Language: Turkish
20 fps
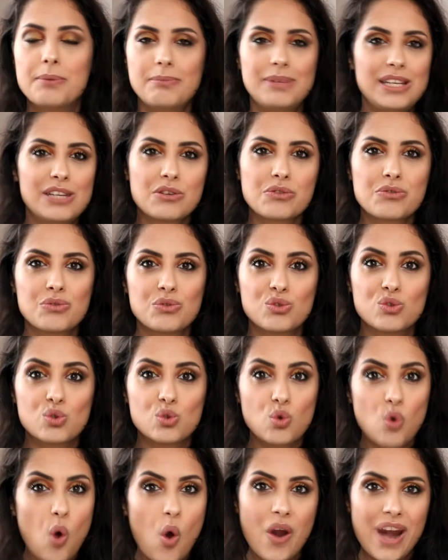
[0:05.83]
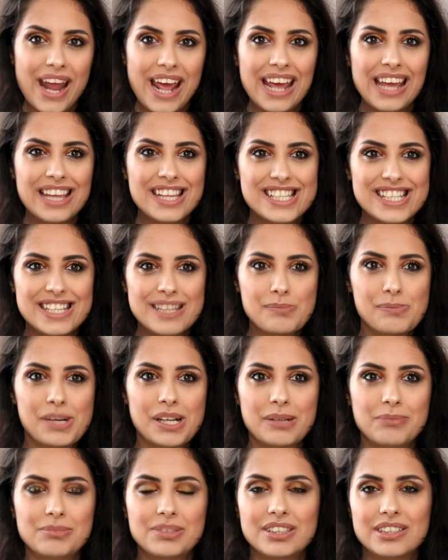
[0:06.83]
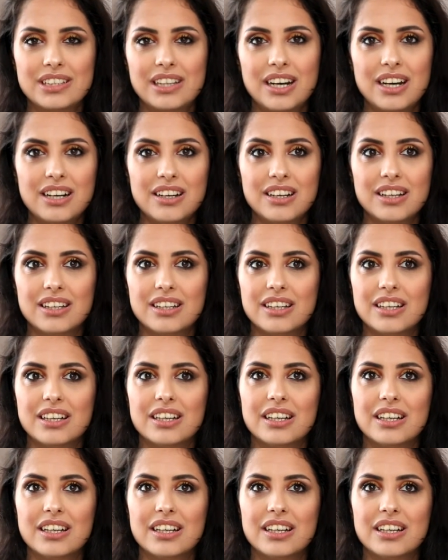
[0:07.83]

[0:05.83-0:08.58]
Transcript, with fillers: Biliyorsunuz Kore cilt bakımında e,